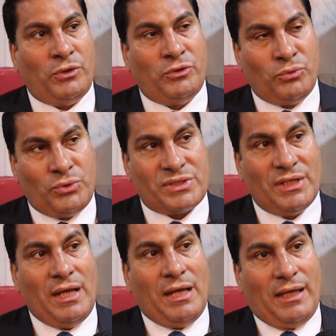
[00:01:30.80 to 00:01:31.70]
حدوث
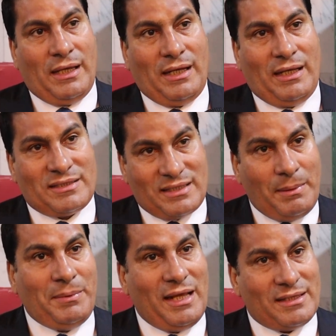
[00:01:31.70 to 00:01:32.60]

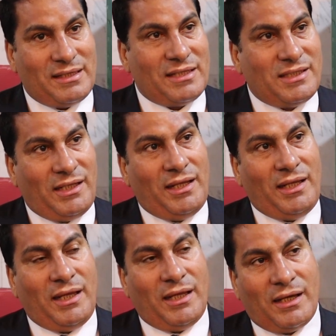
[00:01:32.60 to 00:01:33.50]
السبب الاساسي
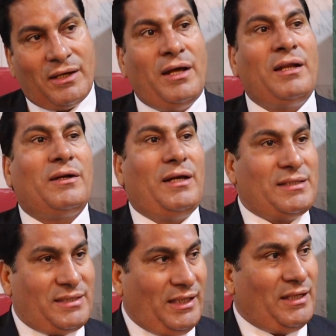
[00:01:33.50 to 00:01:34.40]
لخلق
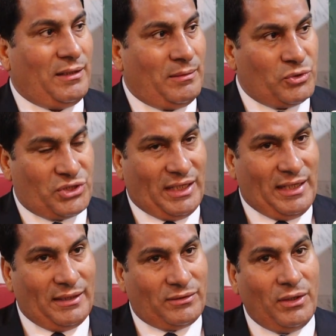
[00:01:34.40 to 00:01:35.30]
هذه
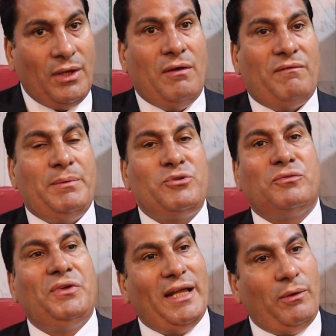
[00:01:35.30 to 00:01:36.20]
المشكلات
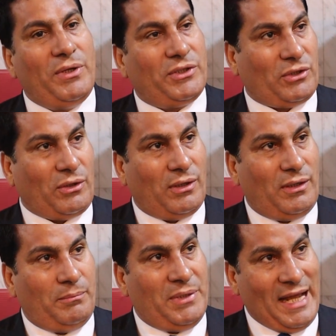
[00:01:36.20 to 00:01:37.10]
فبنشوف الاول
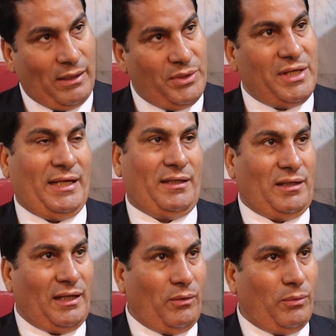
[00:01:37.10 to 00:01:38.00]
الطلاق بنحاول
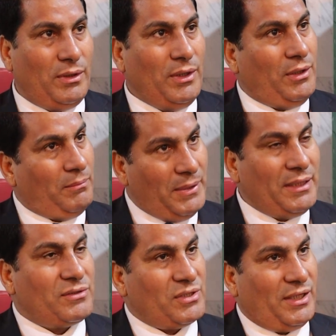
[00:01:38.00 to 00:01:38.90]
نحد الاول
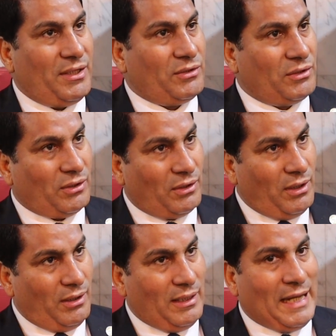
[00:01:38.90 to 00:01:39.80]
من ظاهره
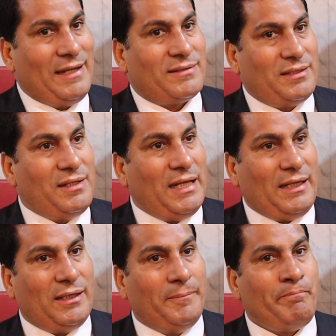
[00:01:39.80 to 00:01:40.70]
الطلاق على سن ان
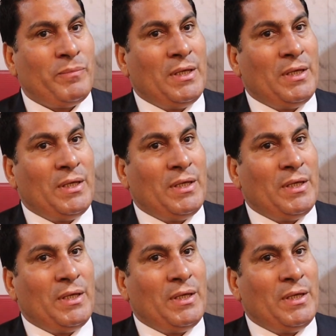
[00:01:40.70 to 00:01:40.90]
احنا